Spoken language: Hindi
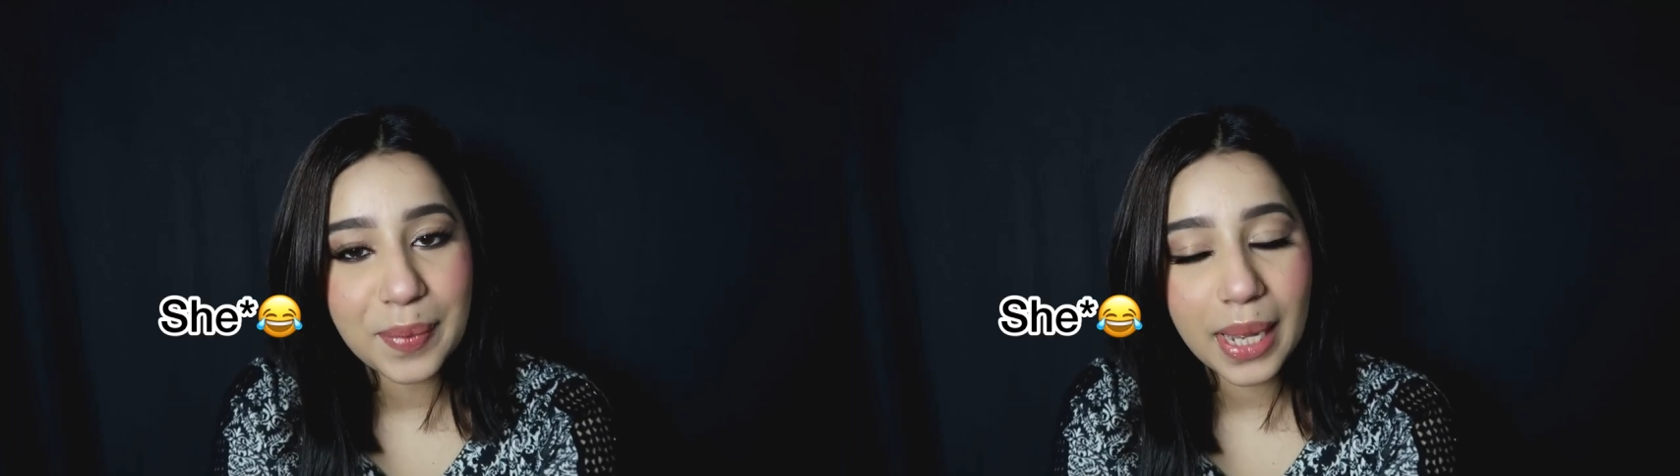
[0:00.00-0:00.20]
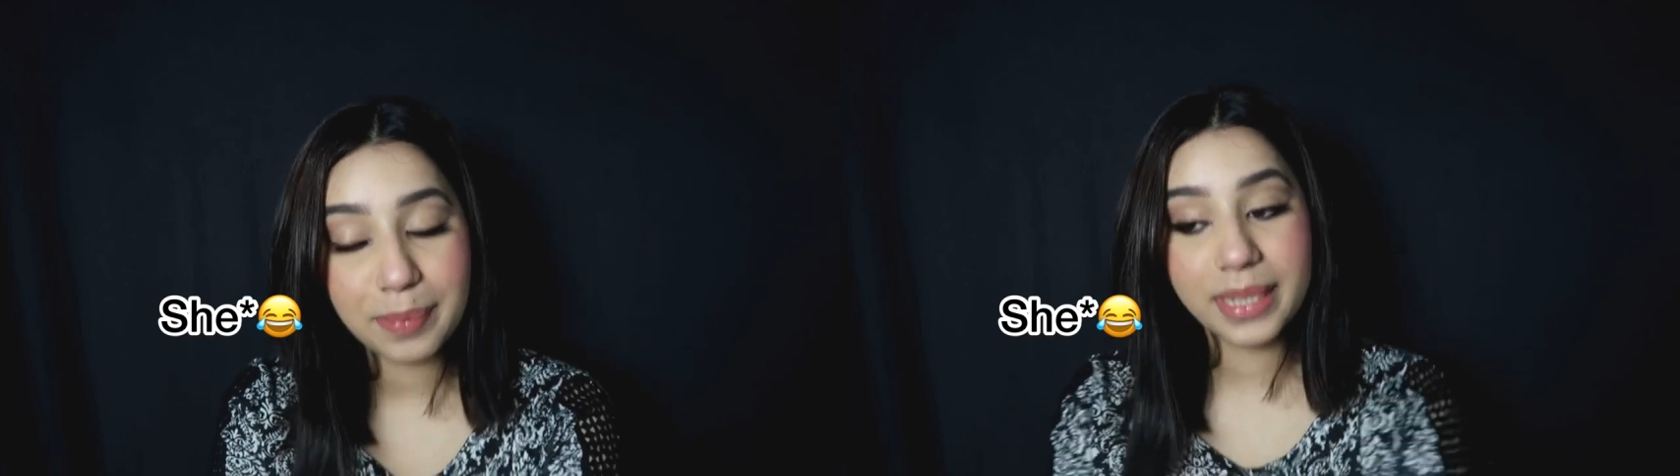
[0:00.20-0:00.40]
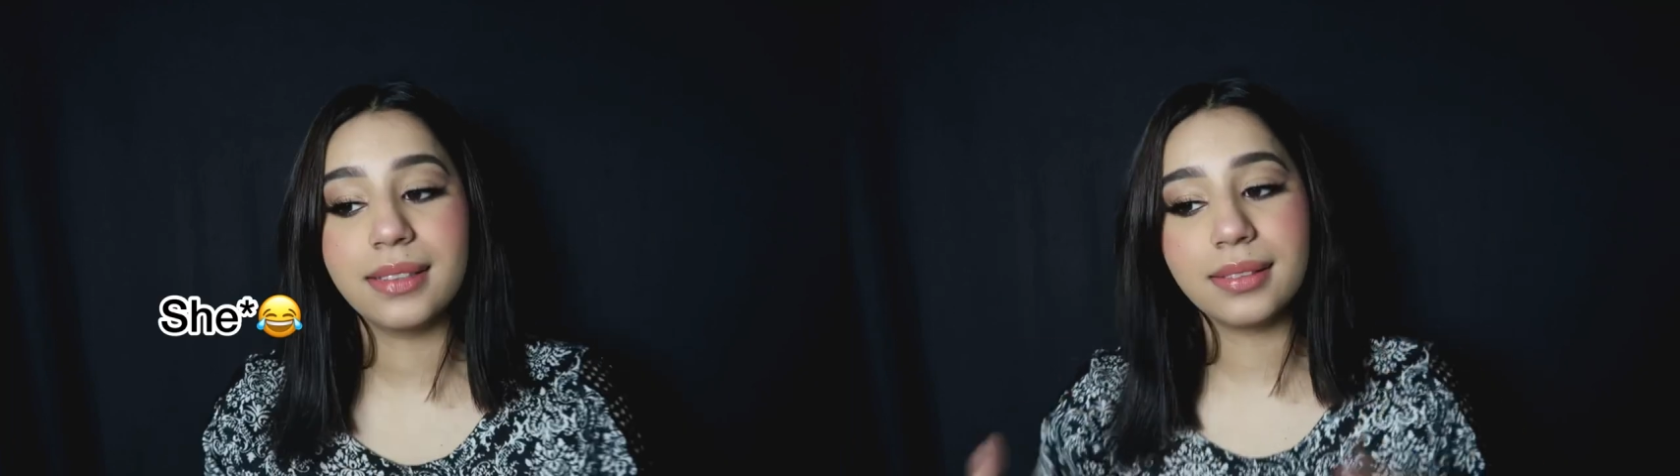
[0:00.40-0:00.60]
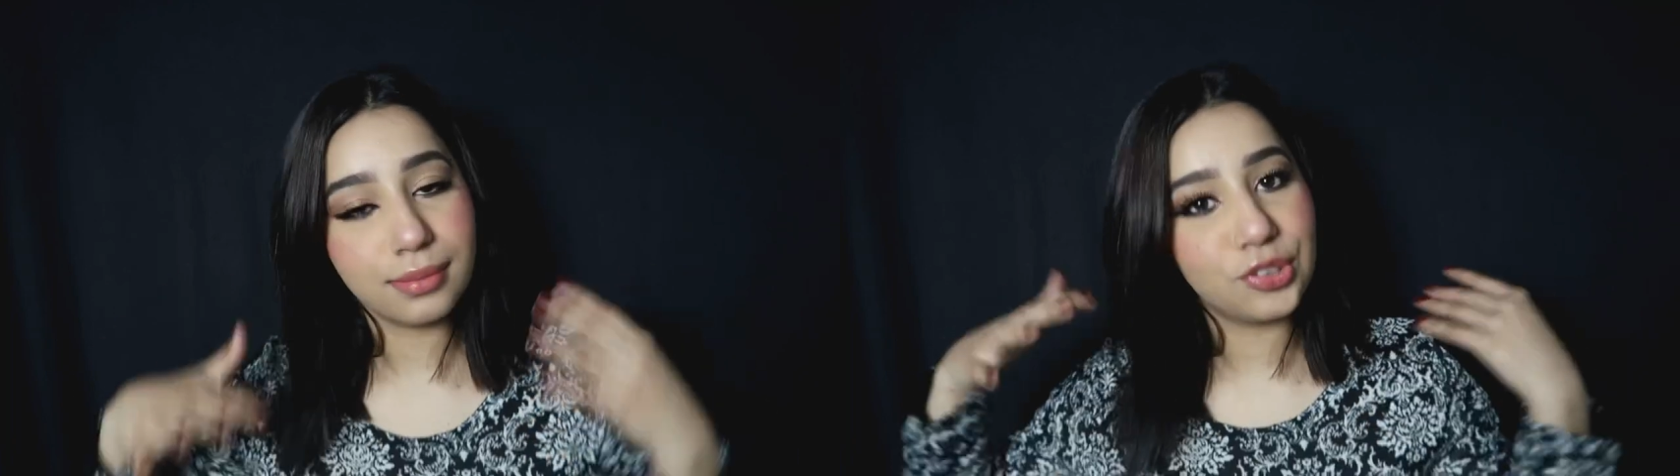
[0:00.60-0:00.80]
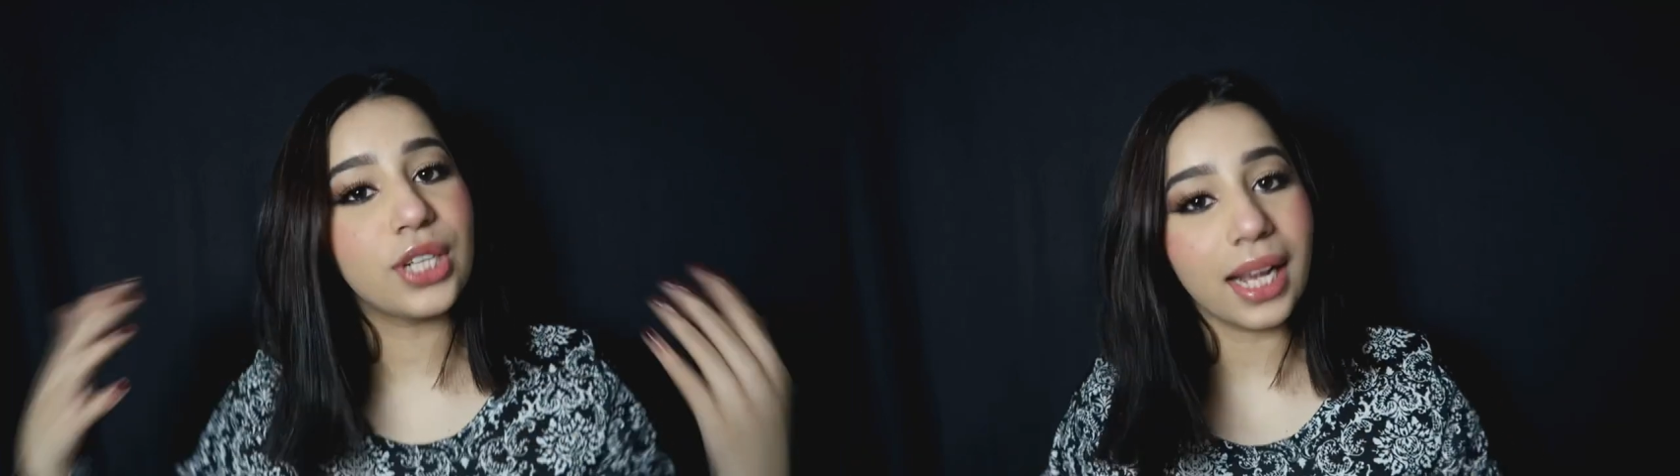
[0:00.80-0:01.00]
आई
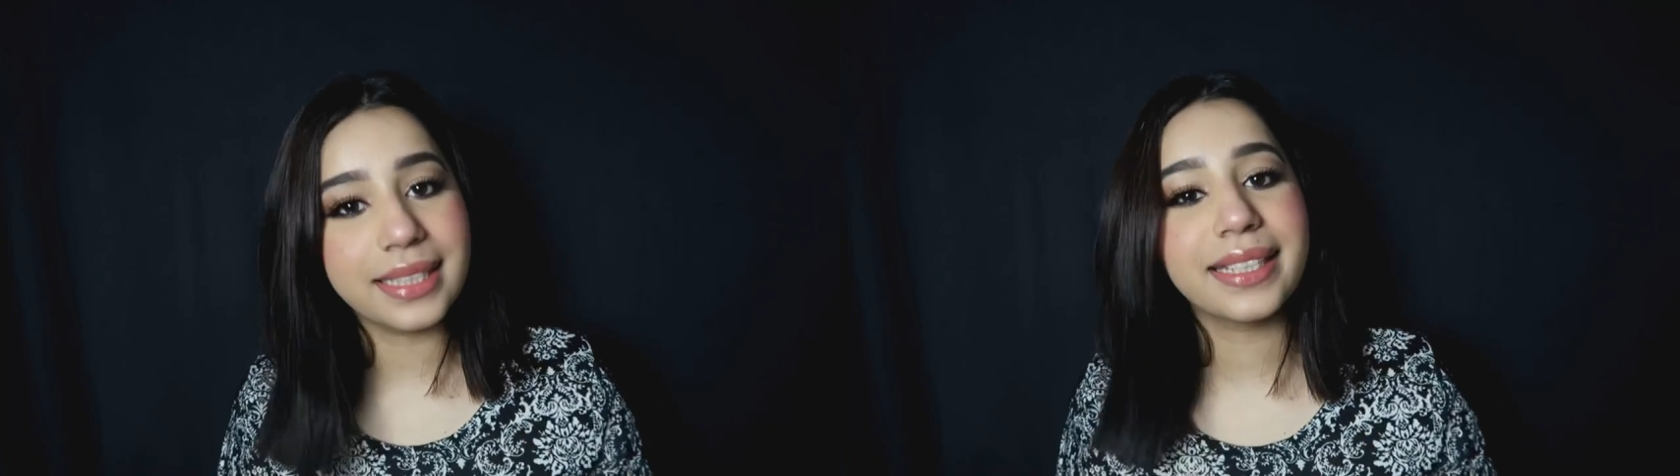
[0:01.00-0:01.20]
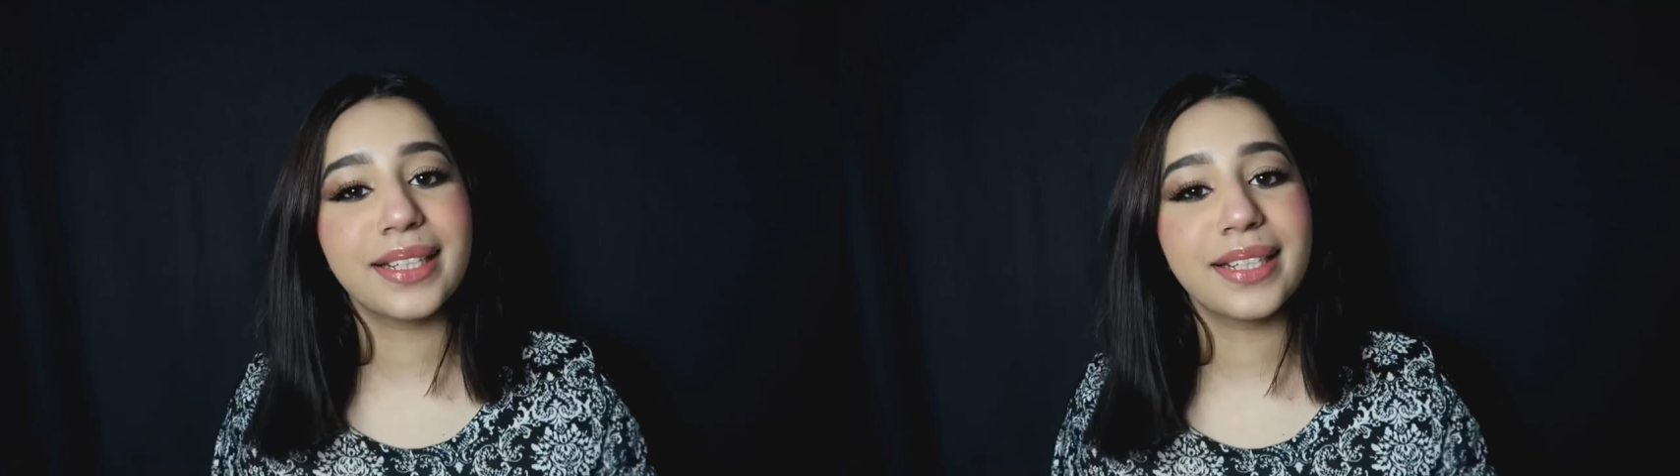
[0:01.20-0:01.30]
मीन चाची के